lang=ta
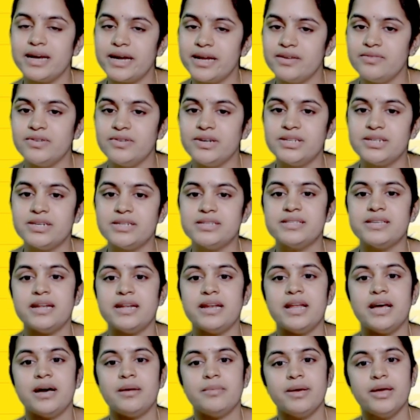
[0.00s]
கன்வர்ஷன்ஸ்
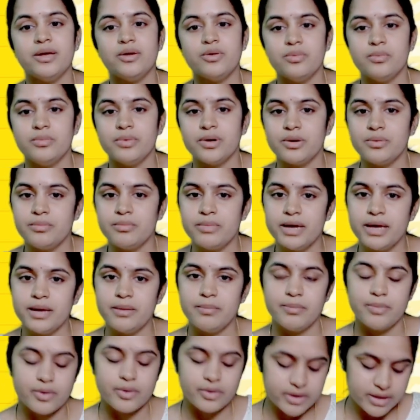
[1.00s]
எல்லாமே ரொம்ப ரொம்ப
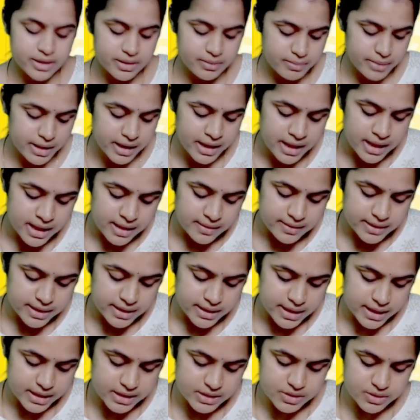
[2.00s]
இம்பார்ட்டன்ட்ப்பா தென்
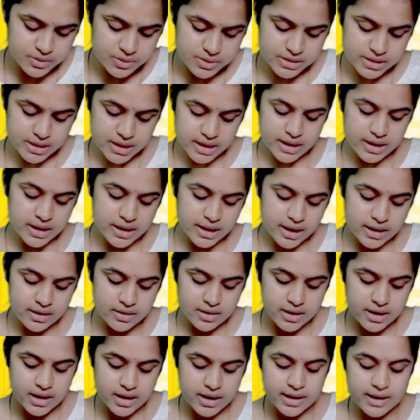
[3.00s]
நெக்ஸ்ட் கொஸ்டின் என்ன
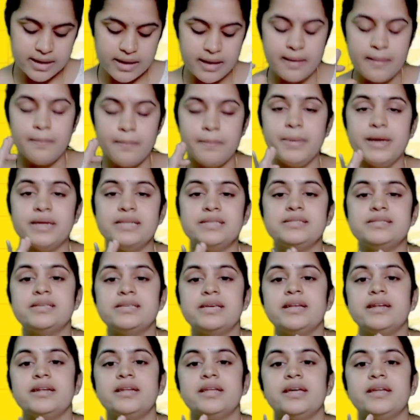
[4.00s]
கேட்டிருக்காங்க
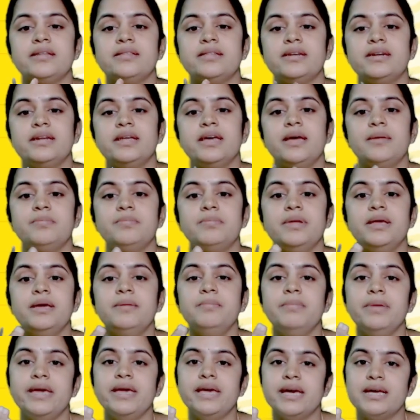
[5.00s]
பென்சீனில் இருந்துட்டு எப்படி
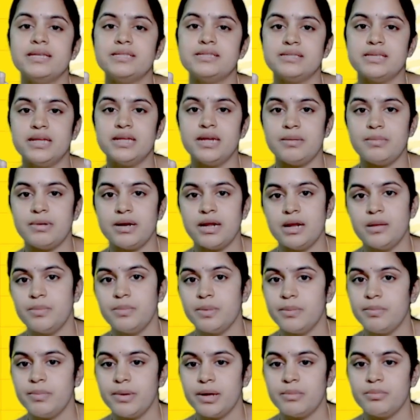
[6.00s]
பிஹெச்சி நம்மளால்
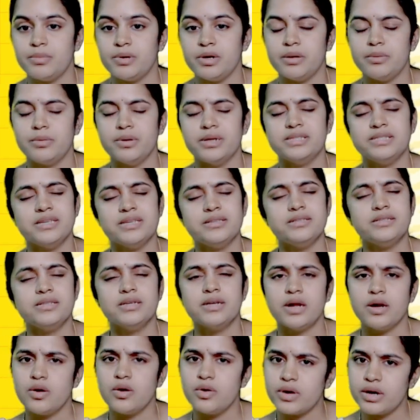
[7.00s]
ப்ரிப்பேர் பண்ண முடியும் ஜஸ்ட்
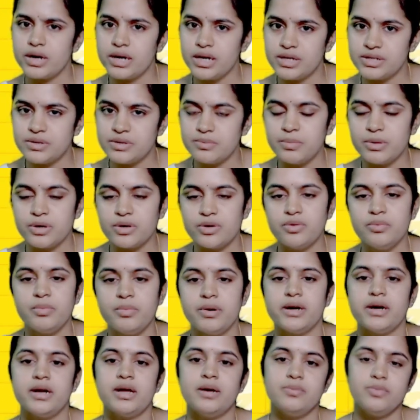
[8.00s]
குளோரினேஷன் மட்டும்
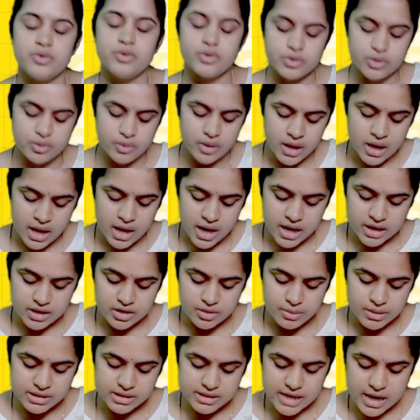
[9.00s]
பண்ணால் போதும்
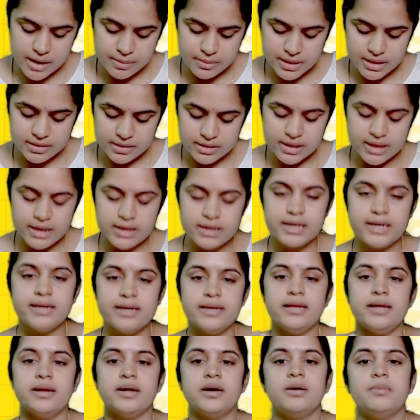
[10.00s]
அதுமாரி சாப்டர்
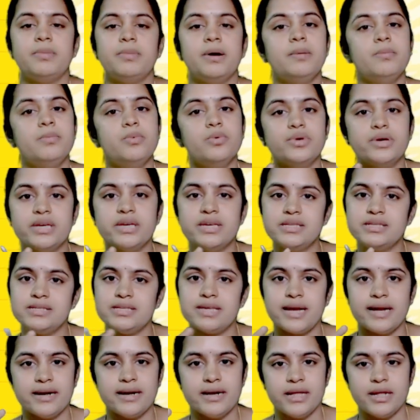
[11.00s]
தேர்ட்டீனில் இருக்குப்பா புக்கின்
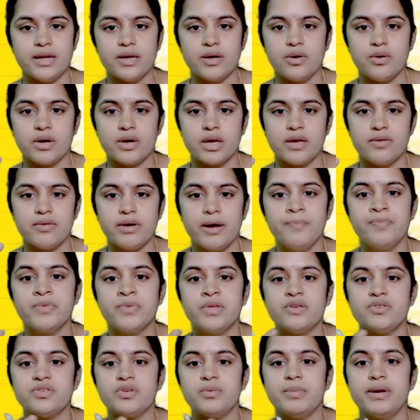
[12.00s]
சைடில் இருக்குது ஓகேவா
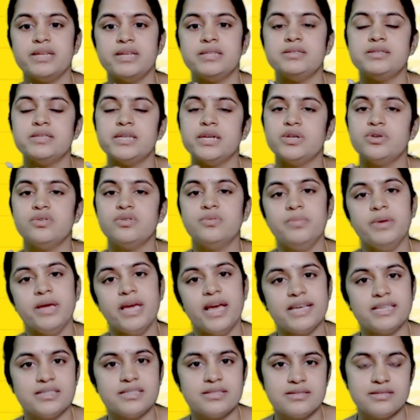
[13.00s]
ஸோ பென்சின் டு
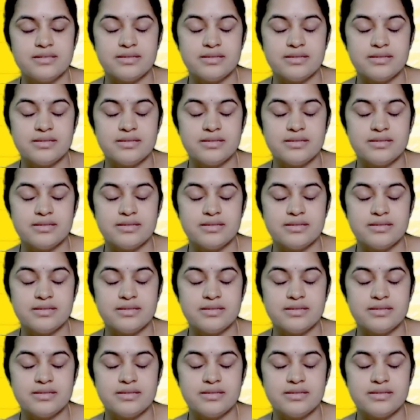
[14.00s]
பிஹெச்